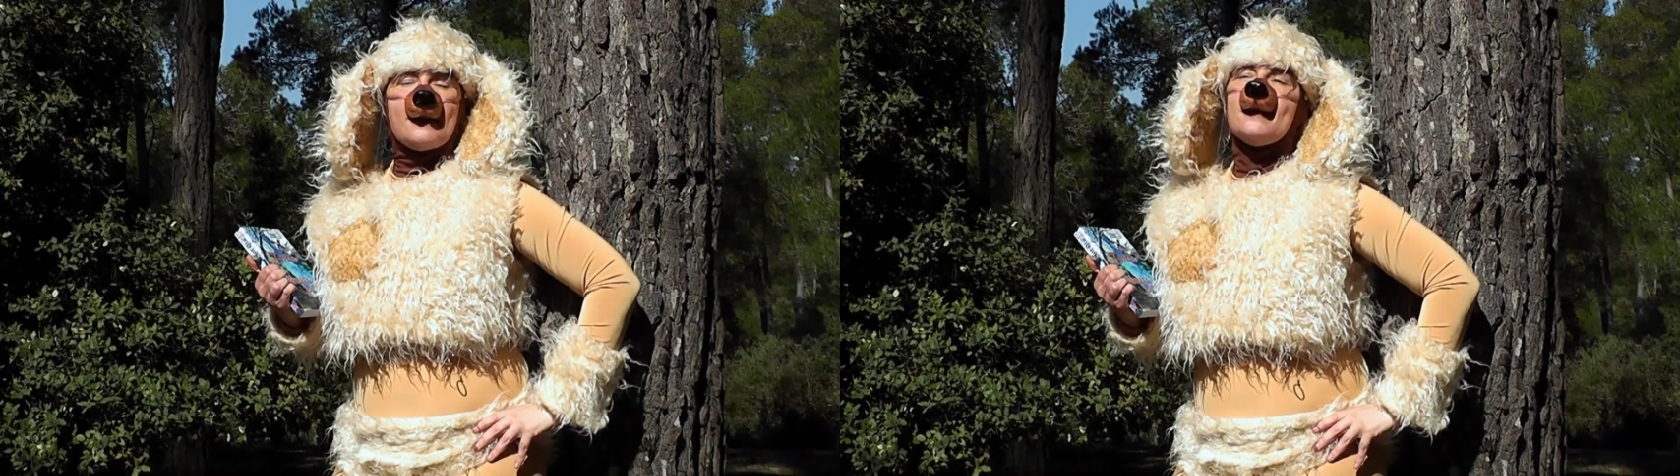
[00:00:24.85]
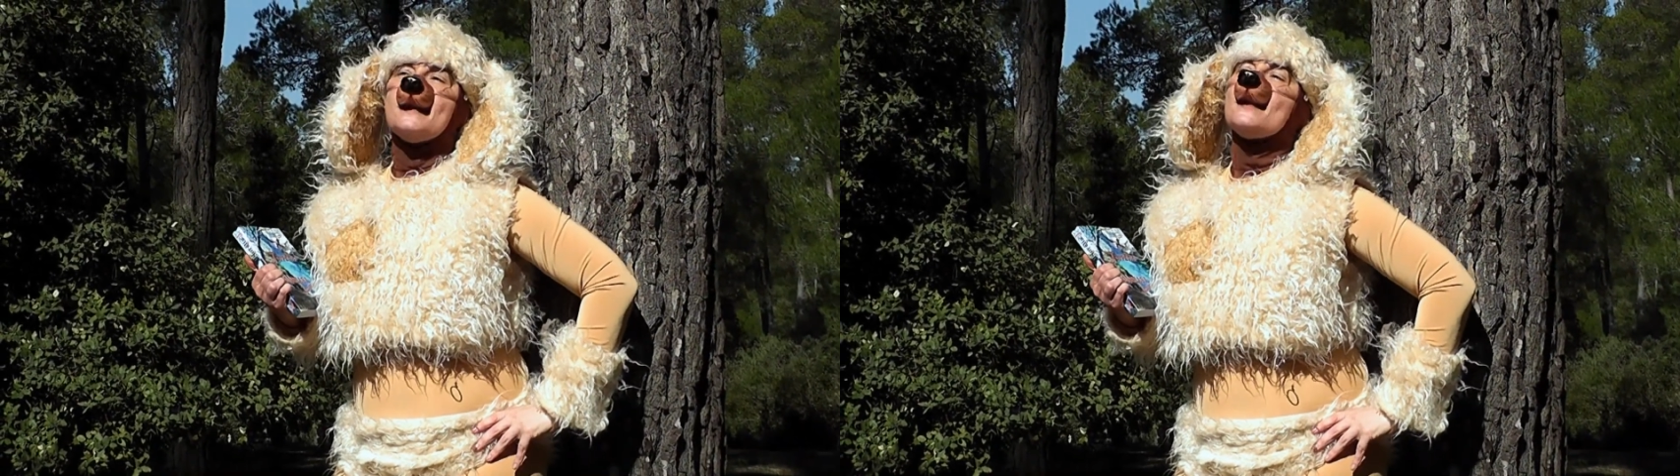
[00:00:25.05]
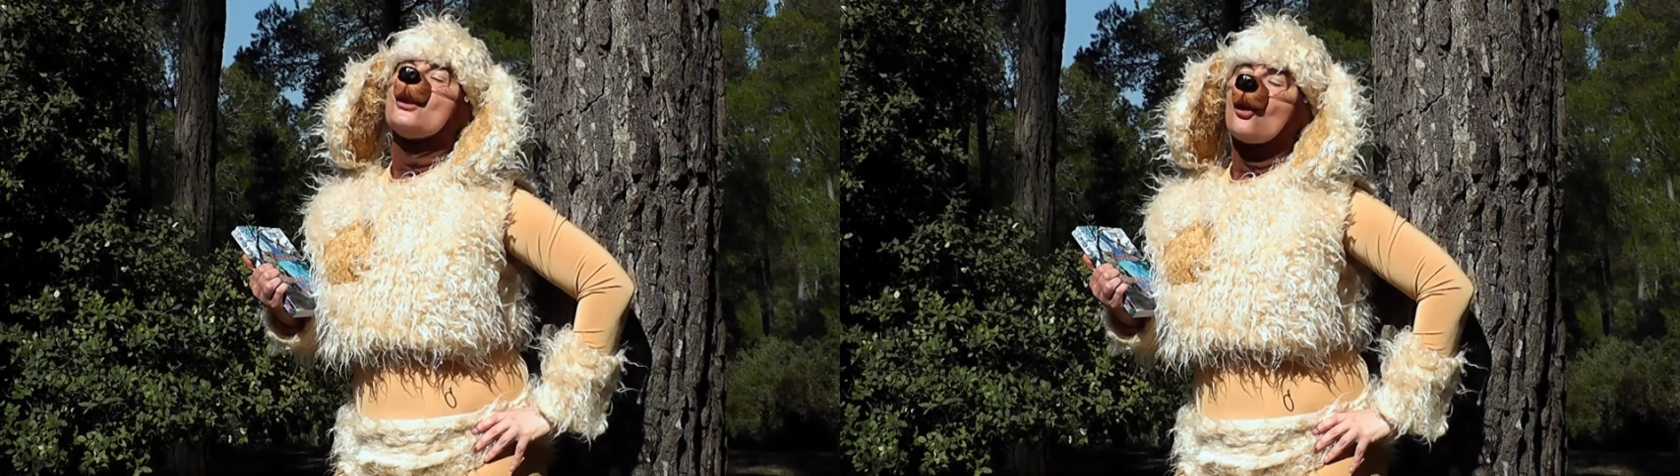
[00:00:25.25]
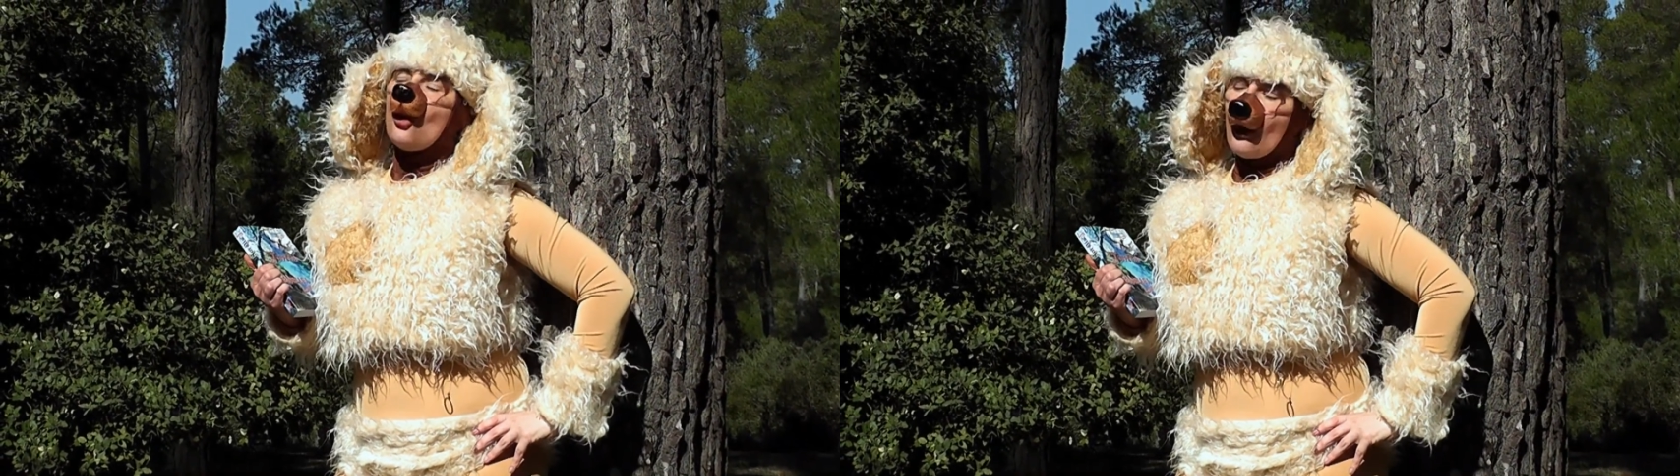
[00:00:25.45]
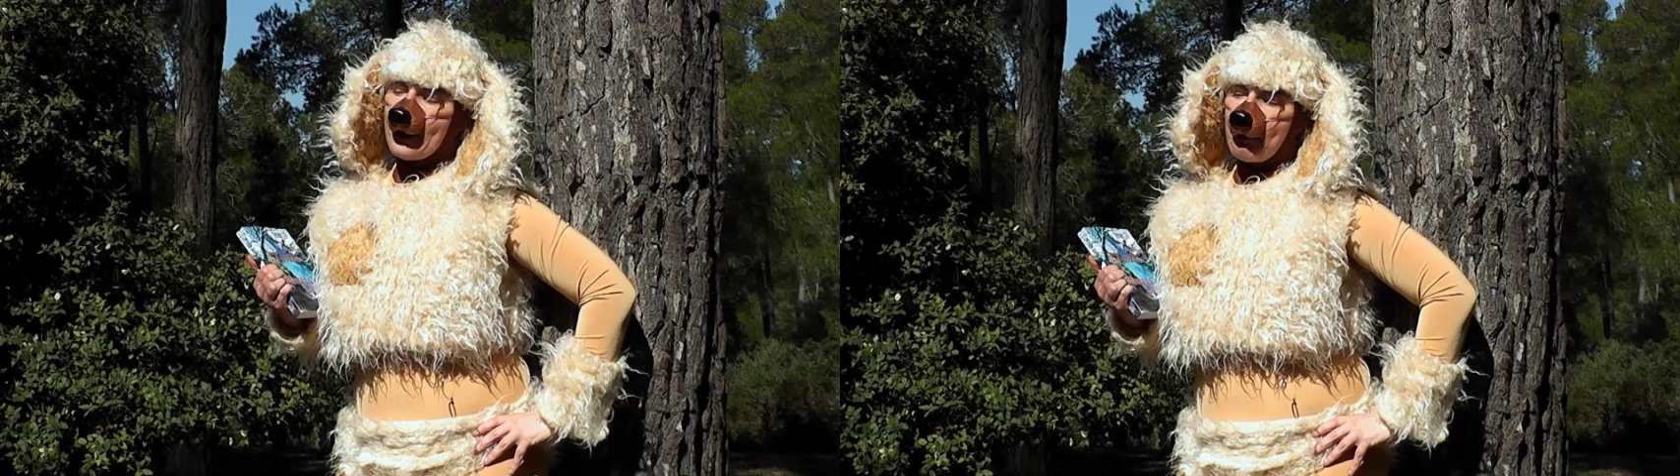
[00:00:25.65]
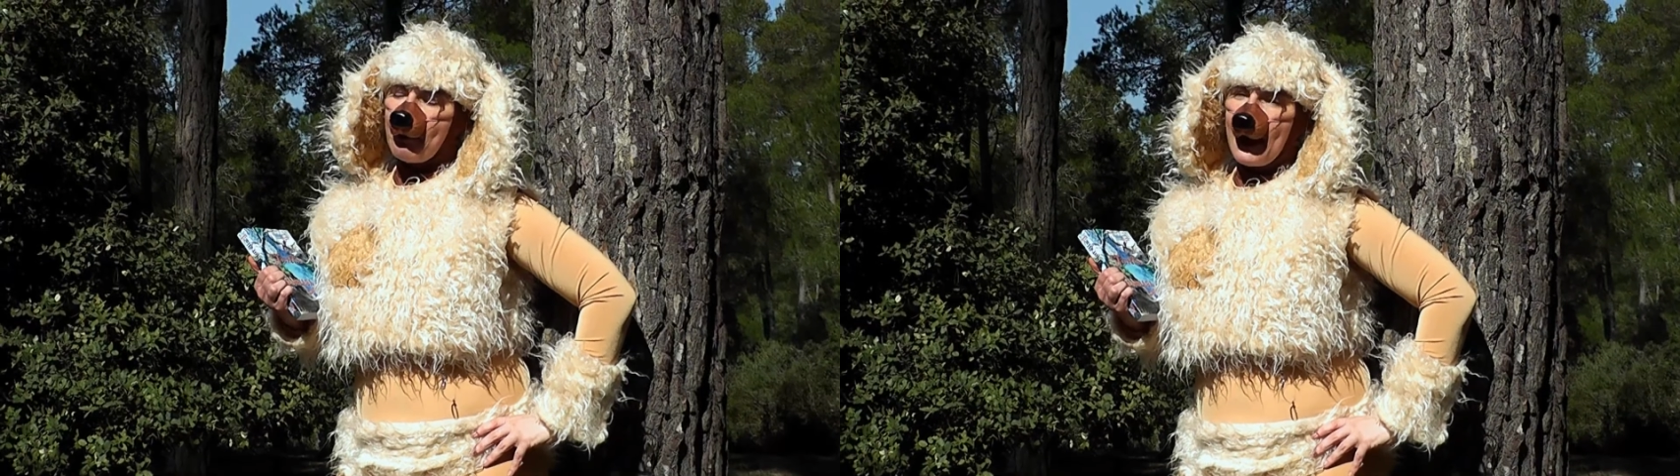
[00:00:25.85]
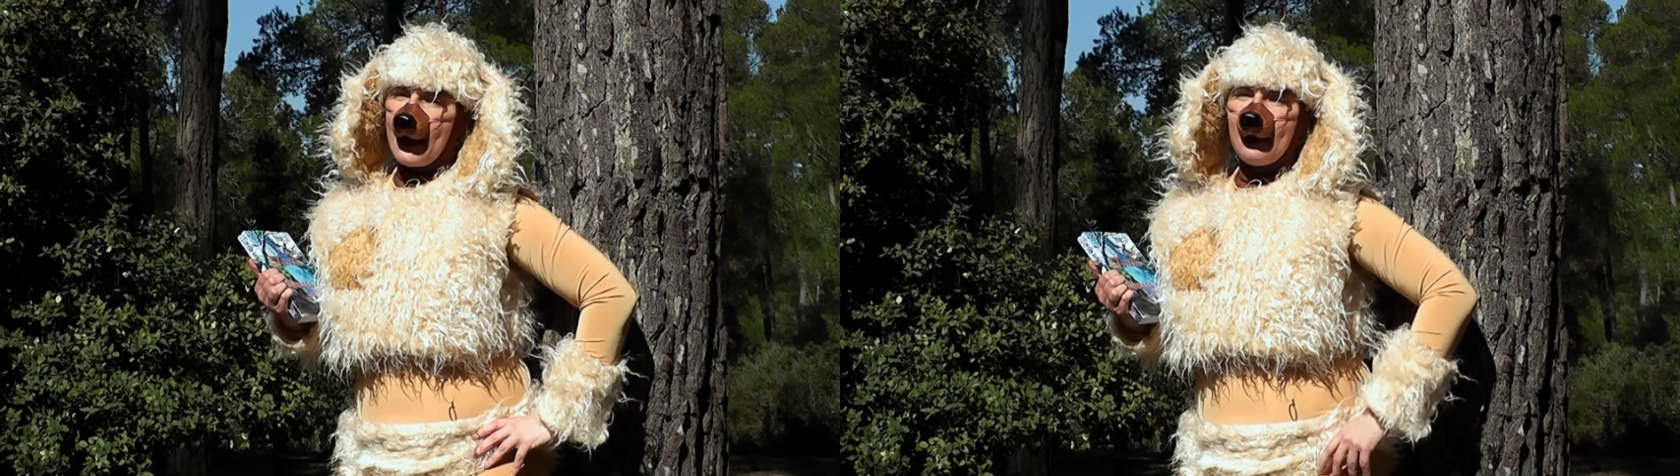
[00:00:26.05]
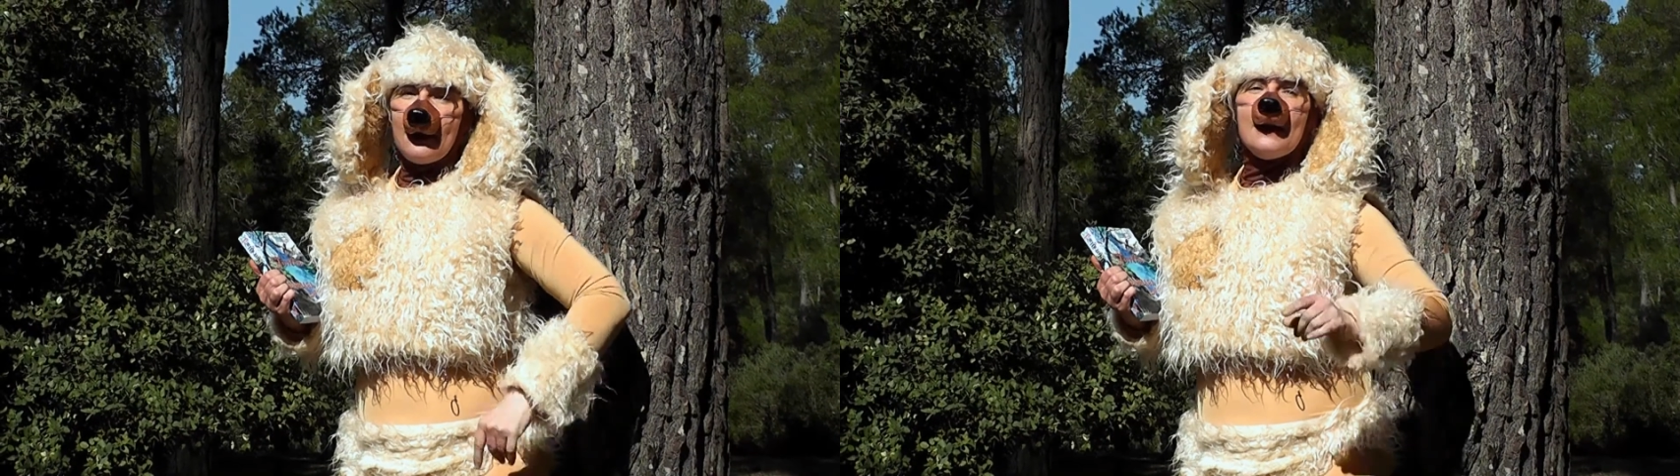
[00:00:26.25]
C'est ce que l'on
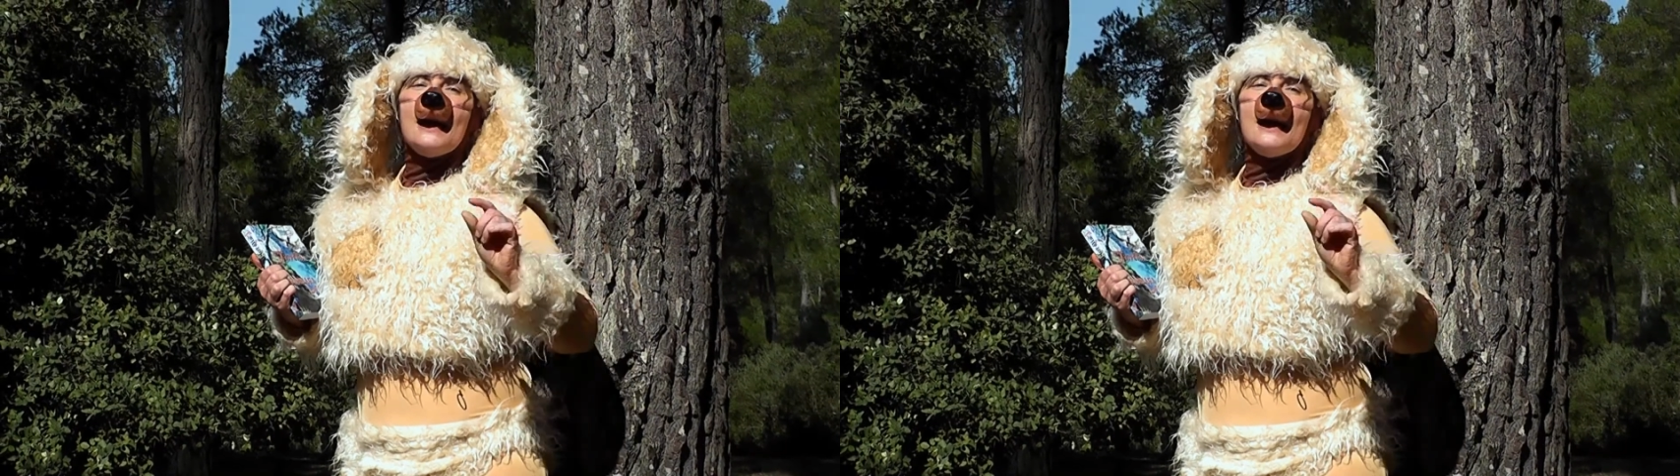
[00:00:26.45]
appelle